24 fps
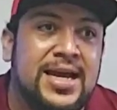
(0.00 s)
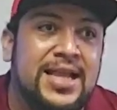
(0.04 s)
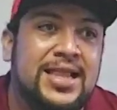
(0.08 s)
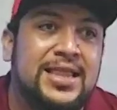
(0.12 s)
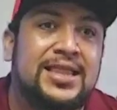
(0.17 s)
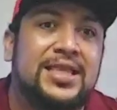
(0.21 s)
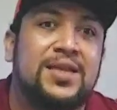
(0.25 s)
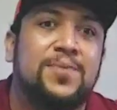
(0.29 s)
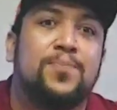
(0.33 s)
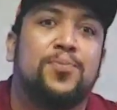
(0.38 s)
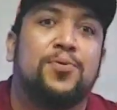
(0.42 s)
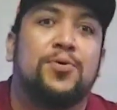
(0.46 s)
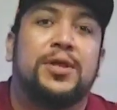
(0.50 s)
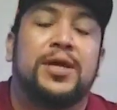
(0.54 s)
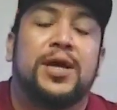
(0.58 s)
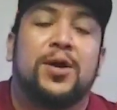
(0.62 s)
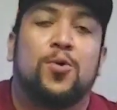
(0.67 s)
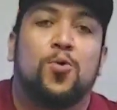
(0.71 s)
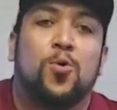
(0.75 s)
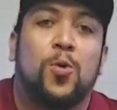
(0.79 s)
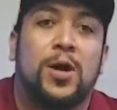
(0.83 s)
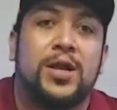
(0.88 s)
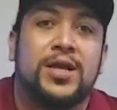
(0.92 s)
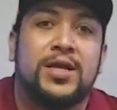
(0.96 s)
el tipo de
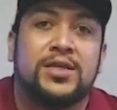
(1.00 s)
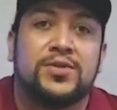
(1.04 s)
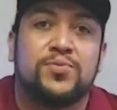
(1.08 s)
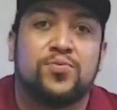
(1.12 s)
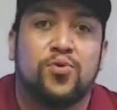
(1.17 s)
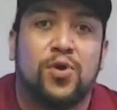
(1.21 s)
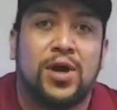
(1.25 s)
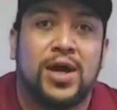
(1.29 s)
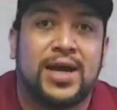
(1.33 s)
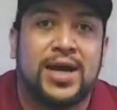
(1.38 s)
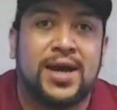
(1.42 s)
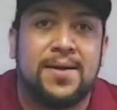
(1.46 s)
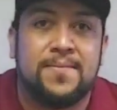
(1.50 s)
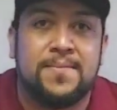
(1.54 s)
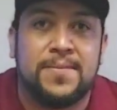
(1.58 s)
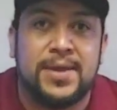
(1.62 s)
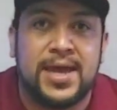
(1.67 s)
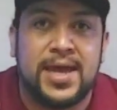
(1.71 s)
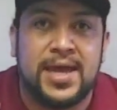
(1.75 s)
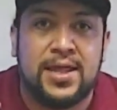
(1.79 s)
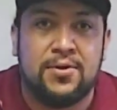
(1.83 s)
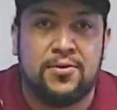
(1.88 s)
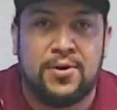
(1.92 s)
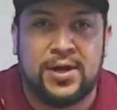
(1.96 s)
acuarismo ha
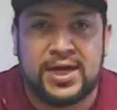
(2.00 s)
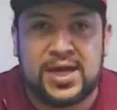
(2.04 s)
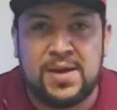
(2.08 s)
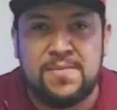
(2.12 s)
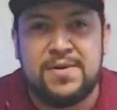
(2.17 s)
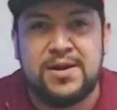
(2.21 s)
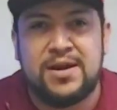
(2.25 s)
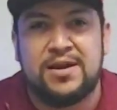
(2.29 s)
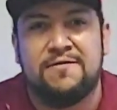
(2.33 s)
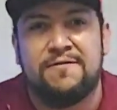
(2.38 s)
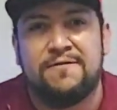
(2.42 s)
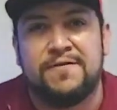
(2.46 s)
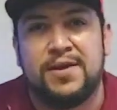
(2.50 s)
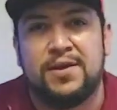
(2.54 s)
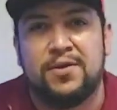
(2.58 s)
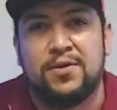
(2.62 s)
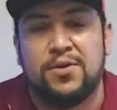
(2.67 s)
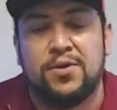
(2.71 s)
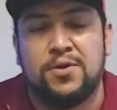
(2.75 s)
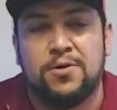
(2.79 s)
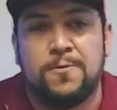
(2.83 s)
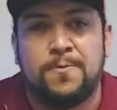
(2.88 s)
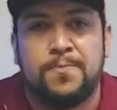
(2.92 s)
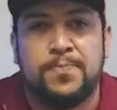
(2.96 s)
cambiado. ¿A qué me
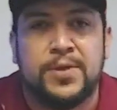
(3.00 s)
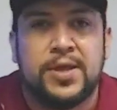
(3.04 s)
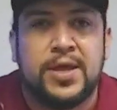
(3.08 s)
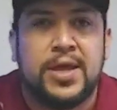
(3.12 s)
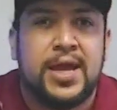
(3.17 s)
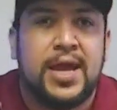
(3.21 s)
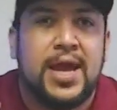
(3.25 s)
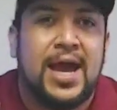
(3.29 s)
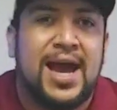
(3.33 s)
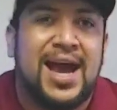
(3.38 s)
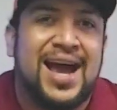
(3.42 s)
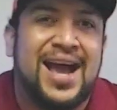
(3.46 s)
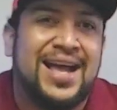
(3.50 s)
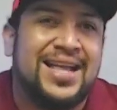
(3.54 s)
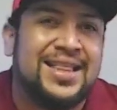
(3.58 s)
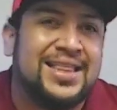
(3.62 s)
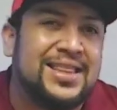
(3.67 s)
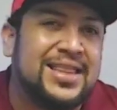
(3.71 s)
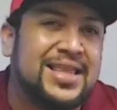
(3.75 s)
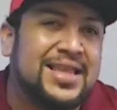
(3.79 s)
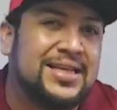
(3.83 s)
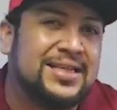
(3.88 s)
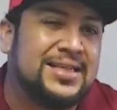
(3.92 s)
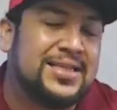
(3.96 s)
refiero yo?
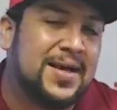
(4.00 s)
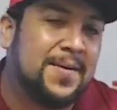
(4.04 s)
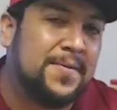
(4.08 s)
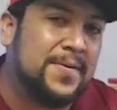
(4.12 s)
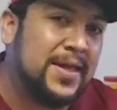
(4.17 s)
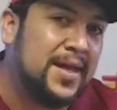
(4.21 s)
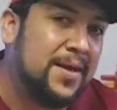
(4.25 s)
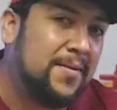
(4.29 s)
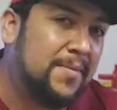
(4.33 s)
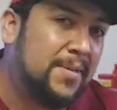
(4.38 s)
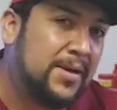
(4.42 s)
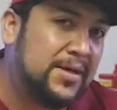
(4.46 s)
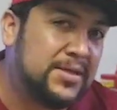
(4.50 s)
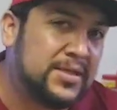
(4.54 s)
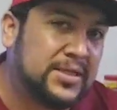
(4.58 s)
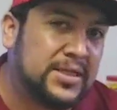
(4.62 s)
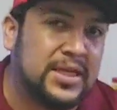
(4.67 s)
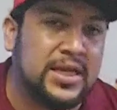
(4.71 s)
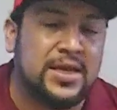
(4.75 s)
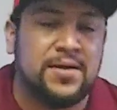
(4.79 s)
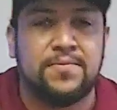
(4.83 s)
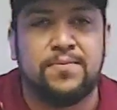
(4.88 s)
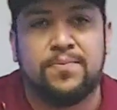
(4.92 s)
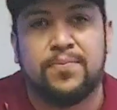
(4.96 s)
Antes había más
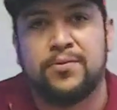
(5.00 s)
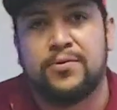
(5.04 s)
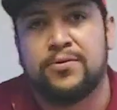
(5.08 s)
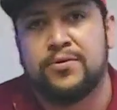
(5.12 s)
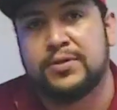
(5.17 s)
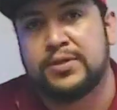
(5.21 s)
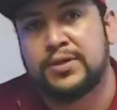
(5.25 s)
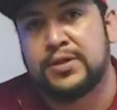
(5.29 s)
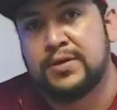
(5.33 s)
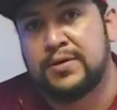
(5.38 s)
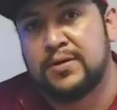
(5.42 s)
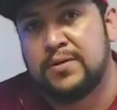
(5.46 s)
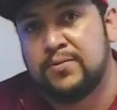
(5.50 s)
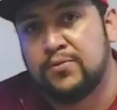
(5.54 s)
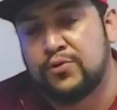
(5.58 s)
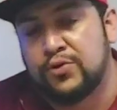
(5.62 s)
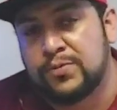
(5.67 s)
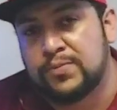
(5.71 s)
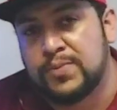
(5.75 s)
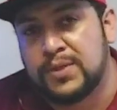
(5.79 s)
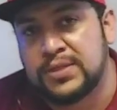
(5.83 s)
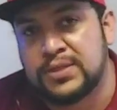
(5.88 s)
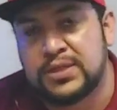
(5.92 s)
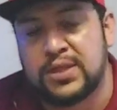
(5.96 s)
tiempo,
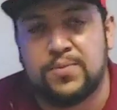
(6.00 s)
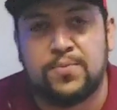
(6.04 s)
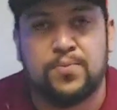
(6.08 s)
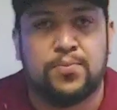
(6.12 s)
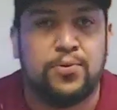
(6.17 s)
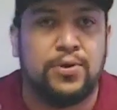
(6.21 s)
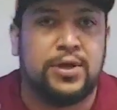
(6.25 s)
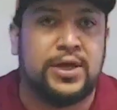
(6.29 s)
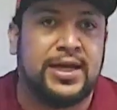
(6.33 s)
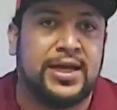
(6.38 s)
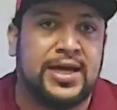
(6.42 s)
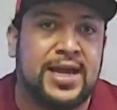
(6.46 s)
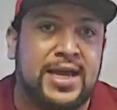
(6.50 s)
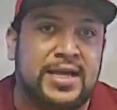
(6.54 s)
estábamos más tiempo en